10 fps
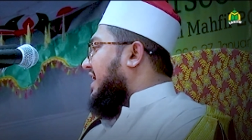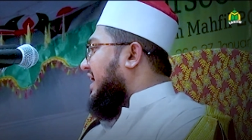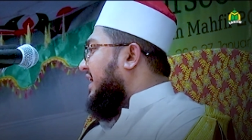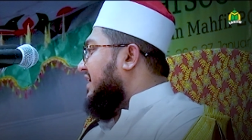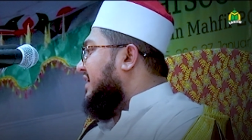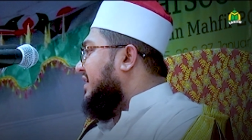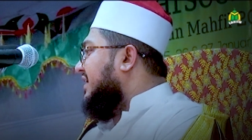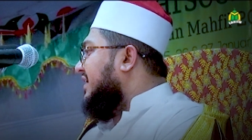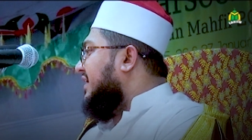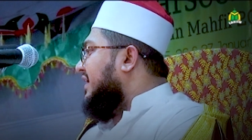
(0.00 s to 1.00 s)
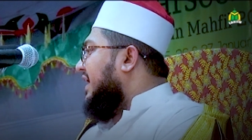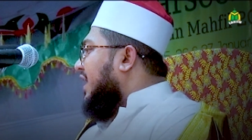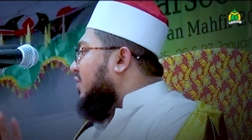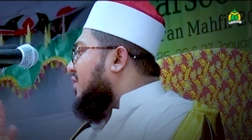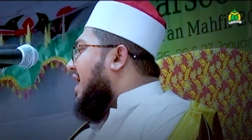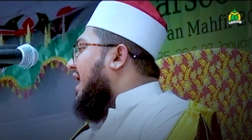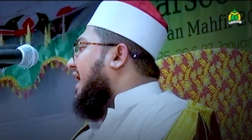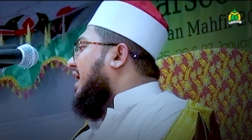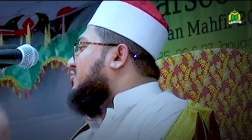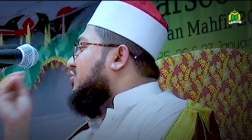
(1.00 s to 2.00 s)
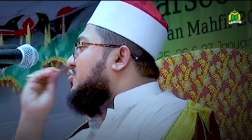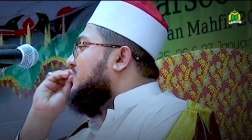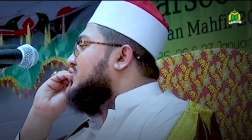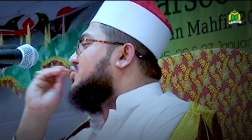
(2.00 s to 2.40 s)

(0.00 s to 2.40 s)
লাগায় এগুলো না লাগায় যদি শুধু